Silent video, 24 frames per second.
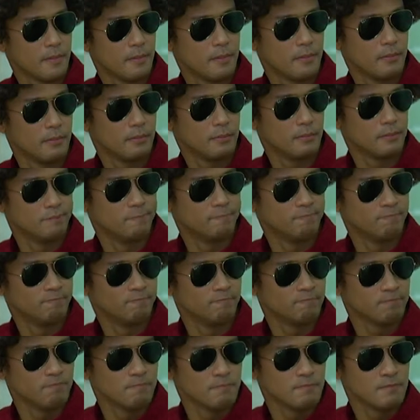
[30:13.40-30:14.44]
hindi naman ako
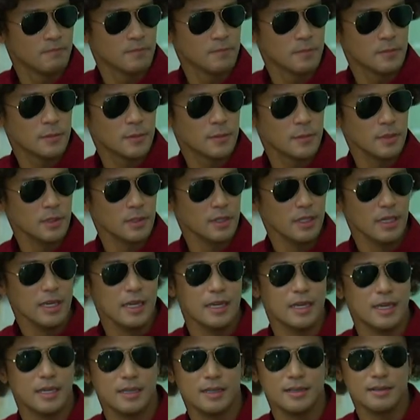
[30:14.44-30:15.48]
kriminal. Eh,
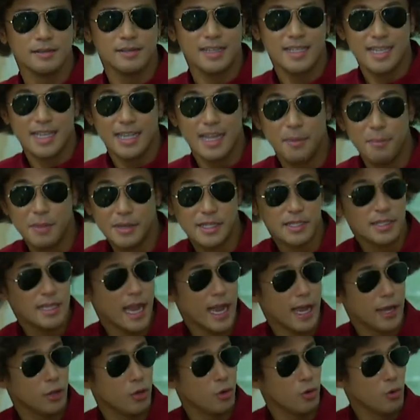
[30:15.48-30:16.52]
sa labas
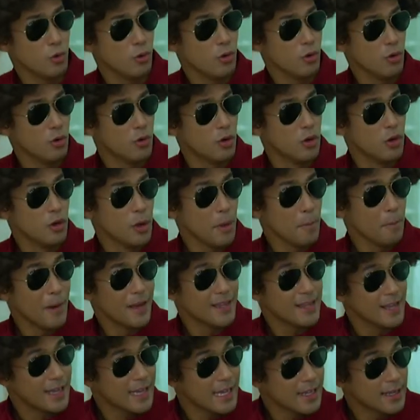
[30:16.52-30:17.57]
tayo, oh.
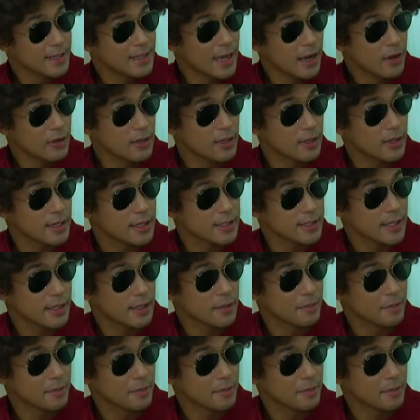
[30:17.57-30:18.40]
Pag nakita tayo ni Krista na